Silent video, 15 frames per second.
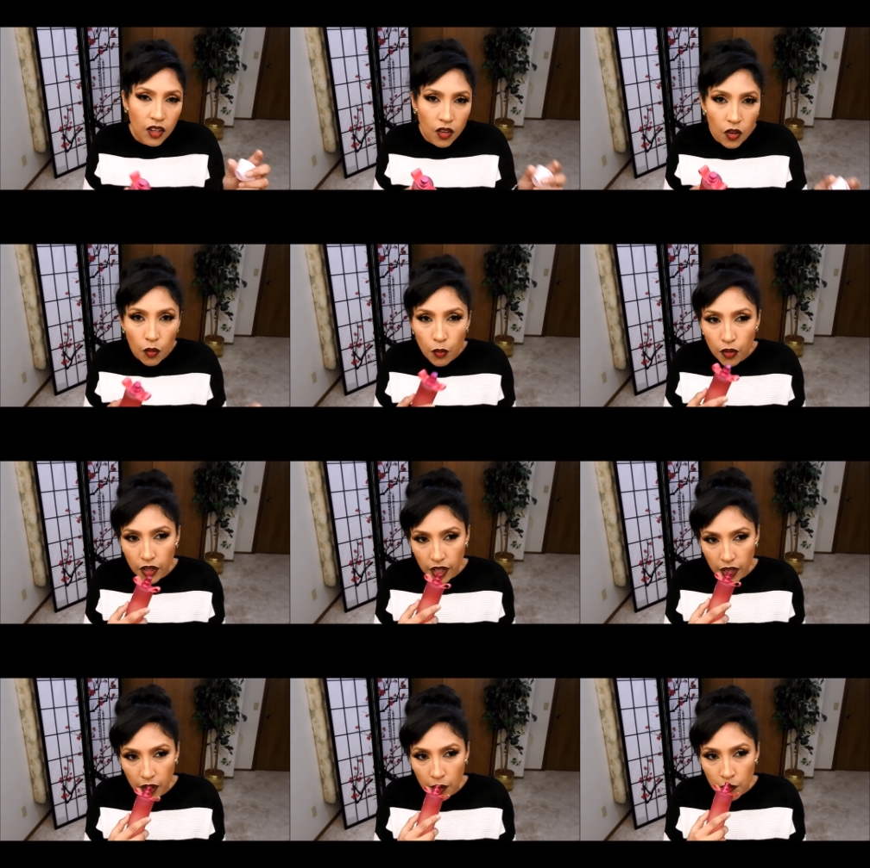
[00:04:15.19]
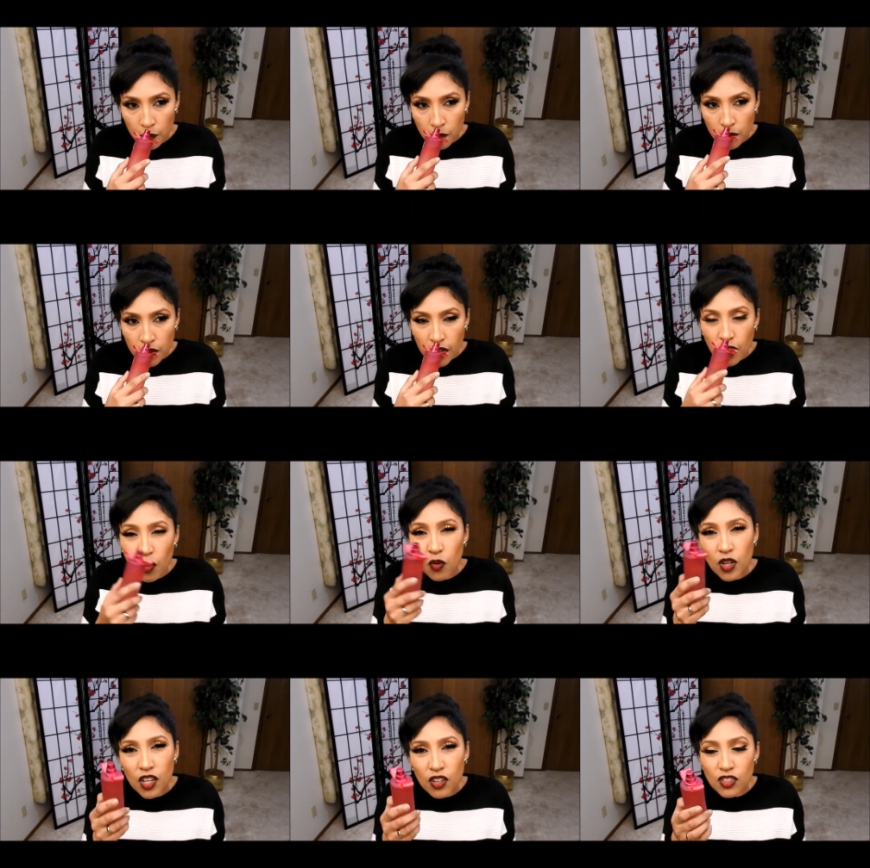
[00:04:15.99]
como que...
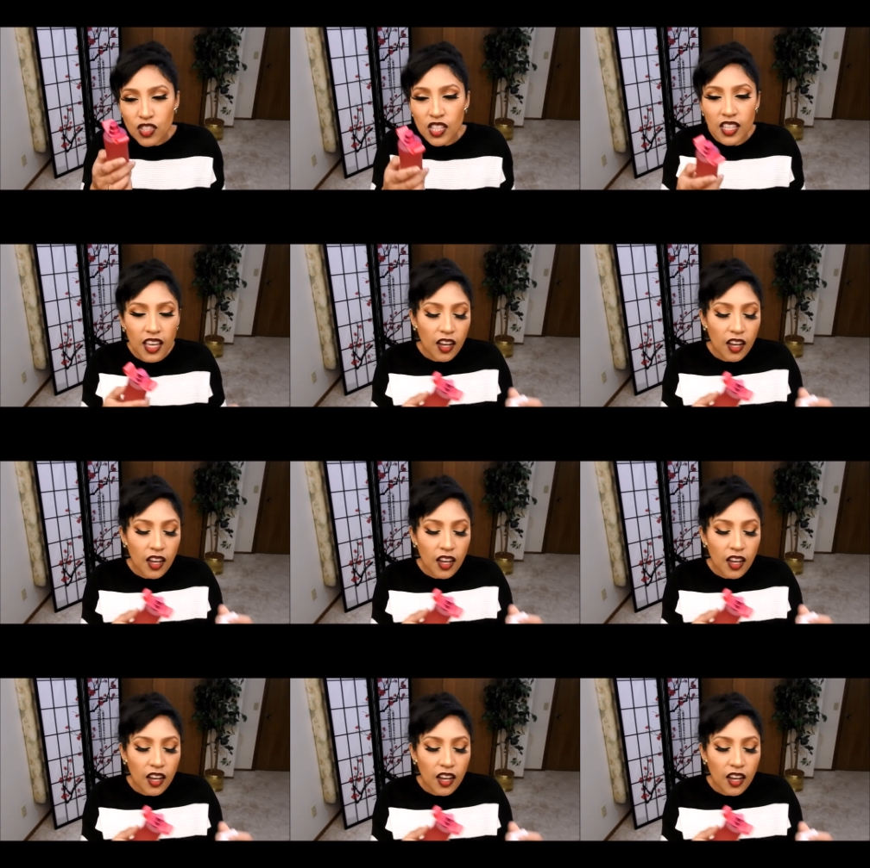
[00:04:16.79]
Lo único sí